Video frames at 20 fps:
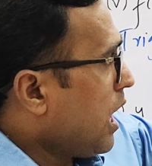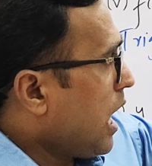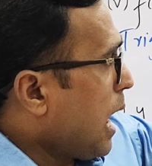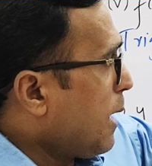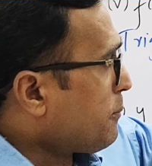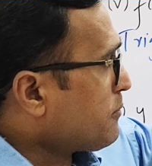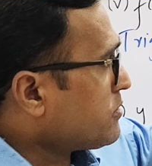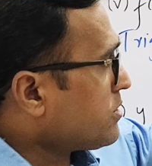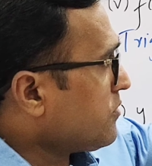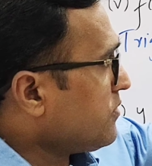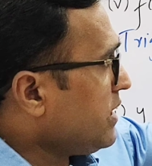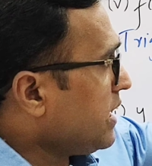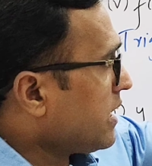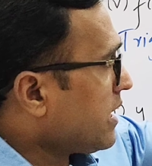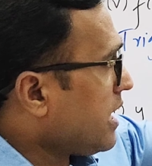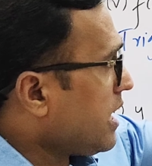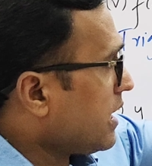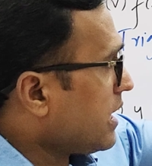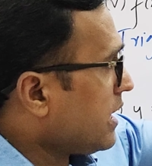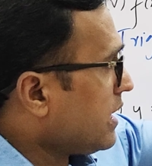आपको सिर्फ
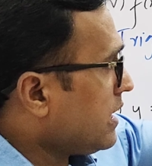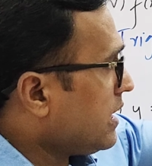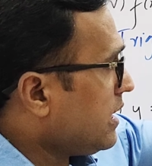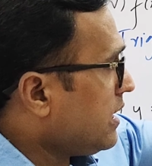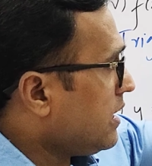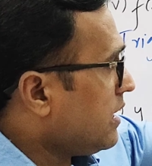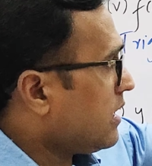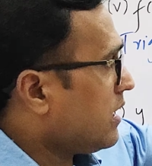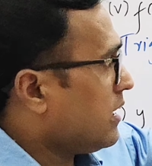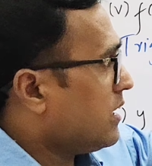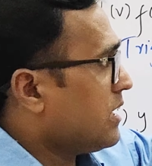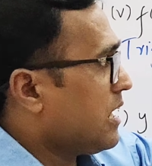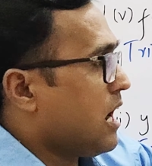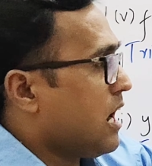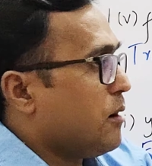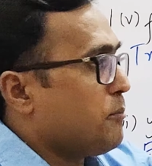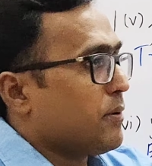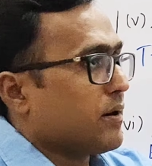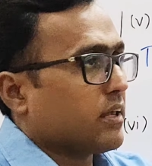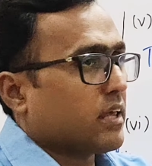देखना है कि ये
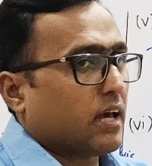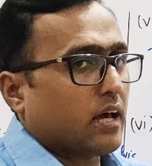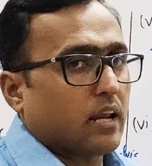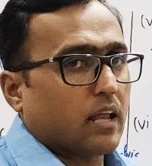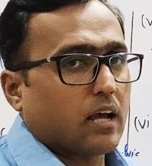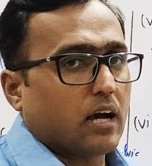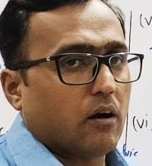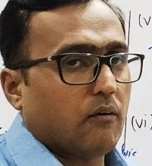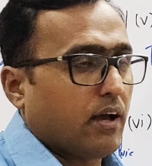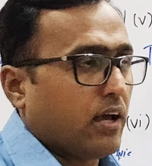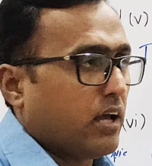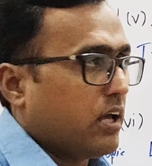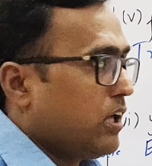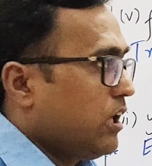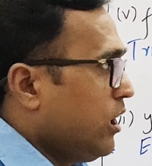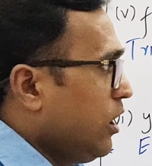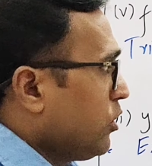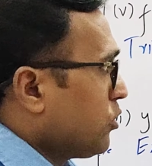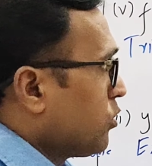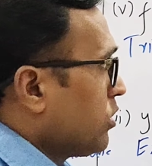यहाँ पर क्या लिखा हुआ है
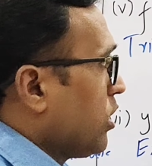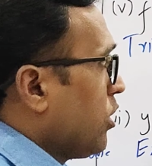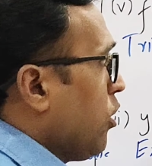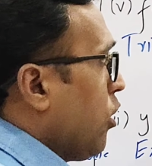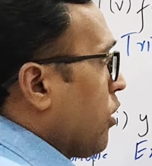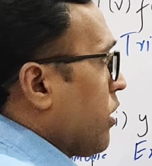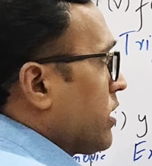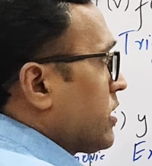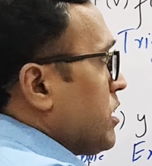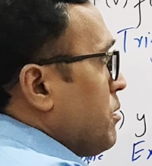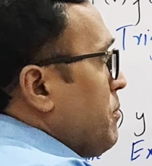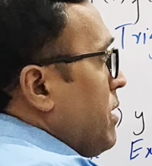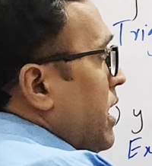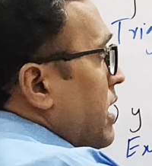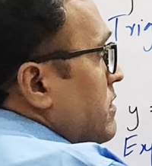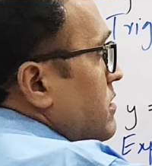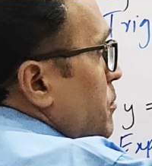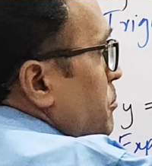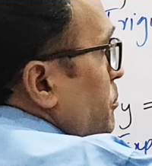तो ये लॉगरथम है